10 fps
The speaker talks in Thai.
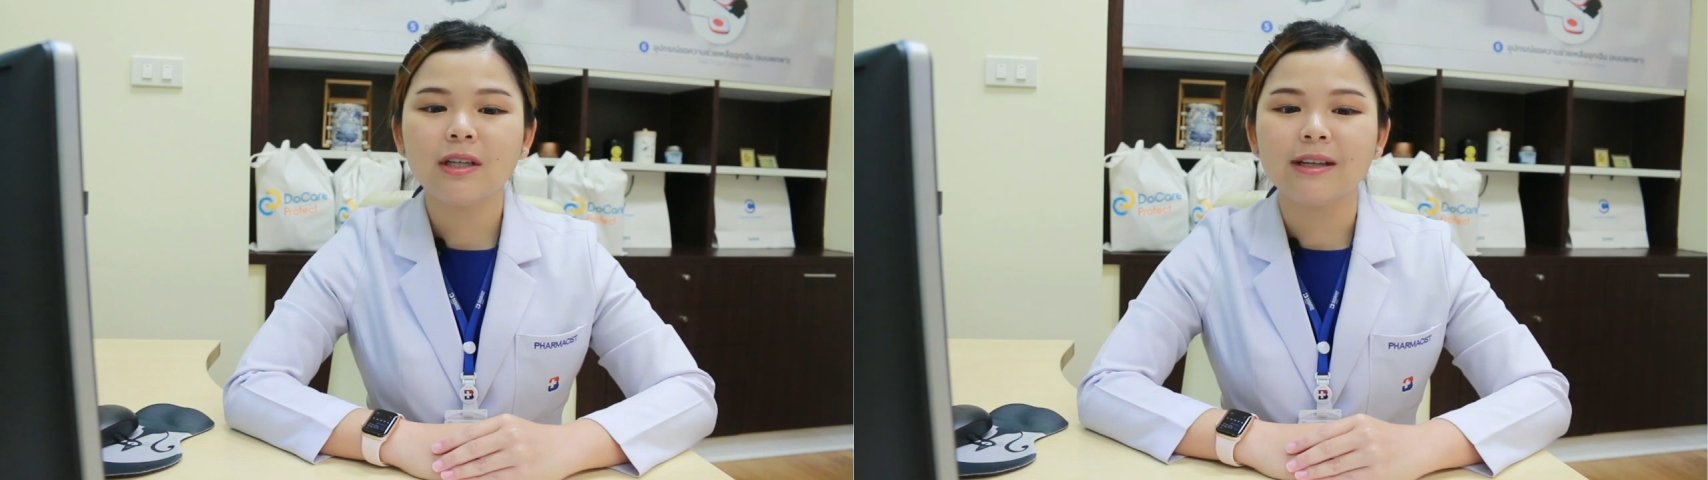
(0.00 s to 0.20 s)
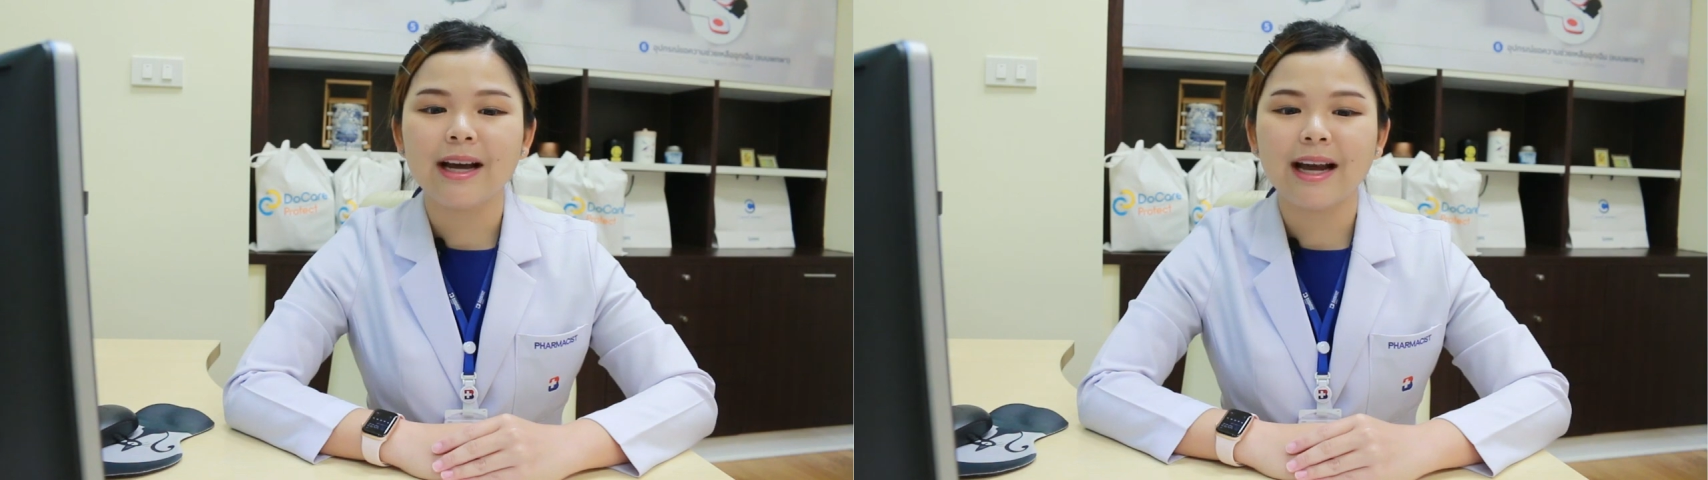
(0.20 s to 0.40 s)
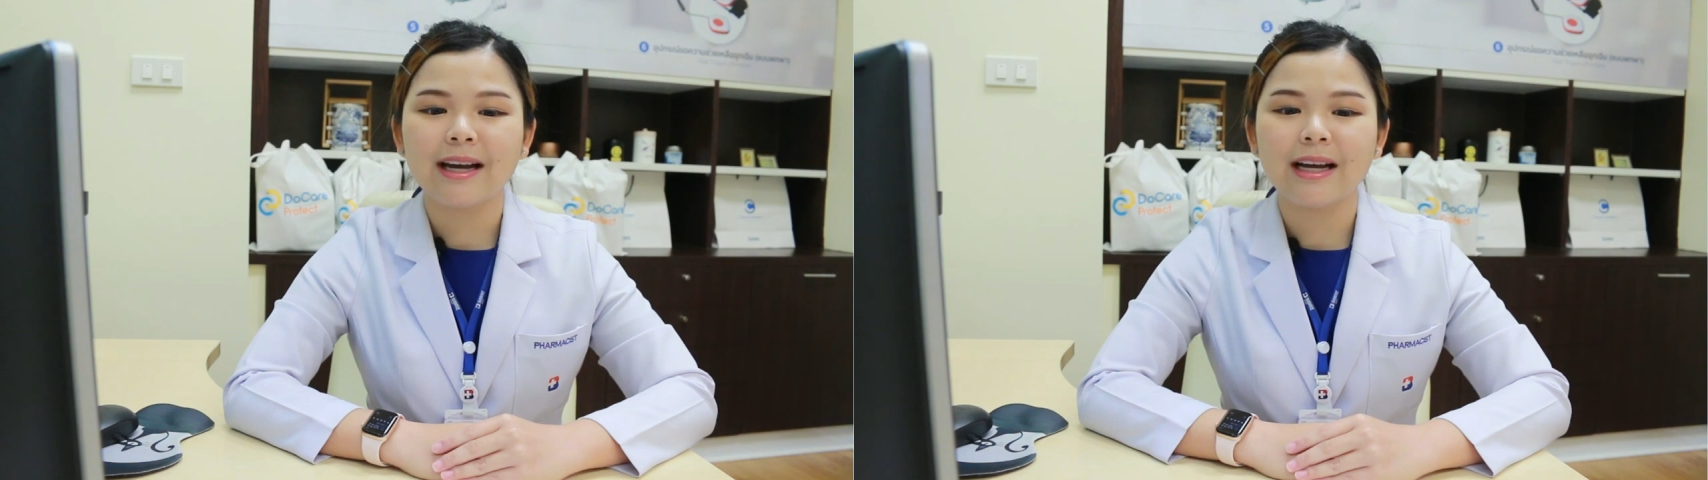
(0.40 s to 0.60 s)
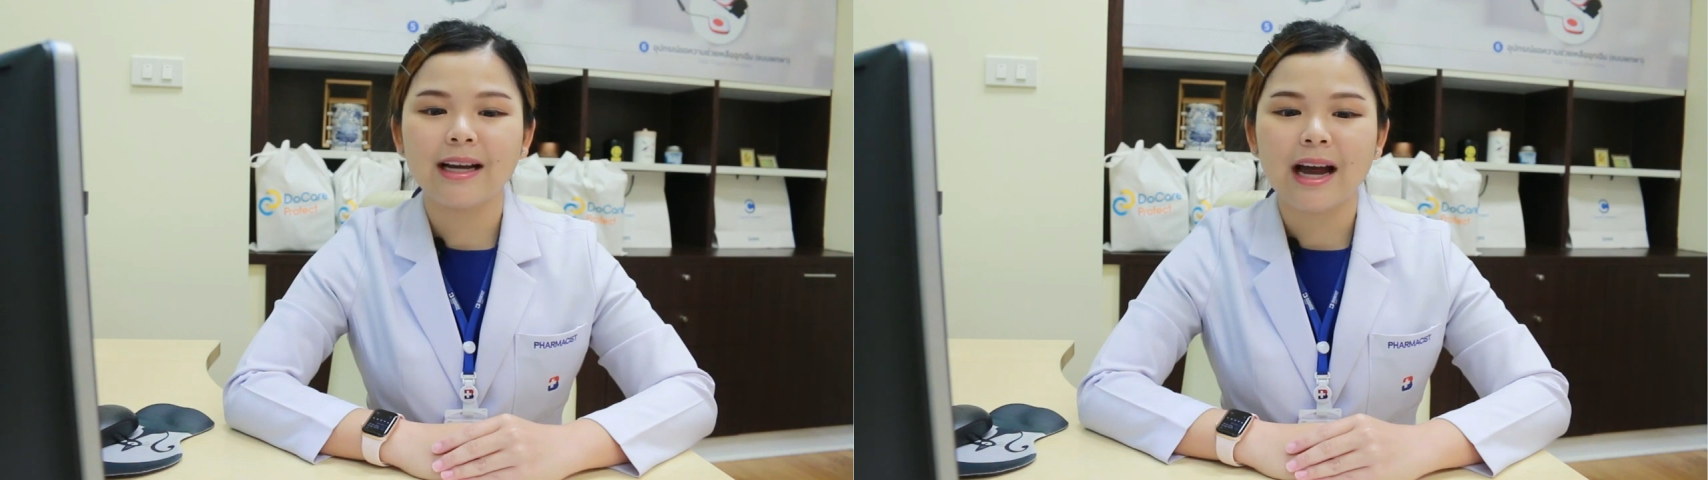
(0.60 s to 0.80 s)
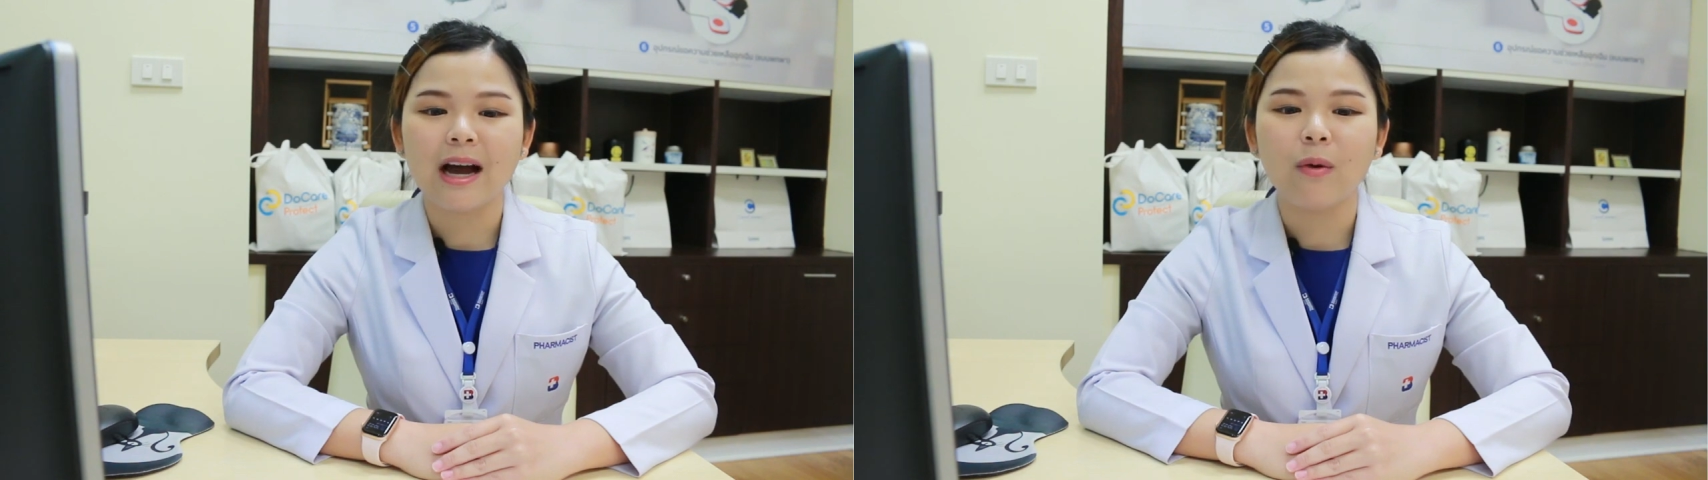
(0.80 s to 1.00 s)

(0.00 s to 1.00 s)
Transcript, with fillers: เกิดอาการดังกล่า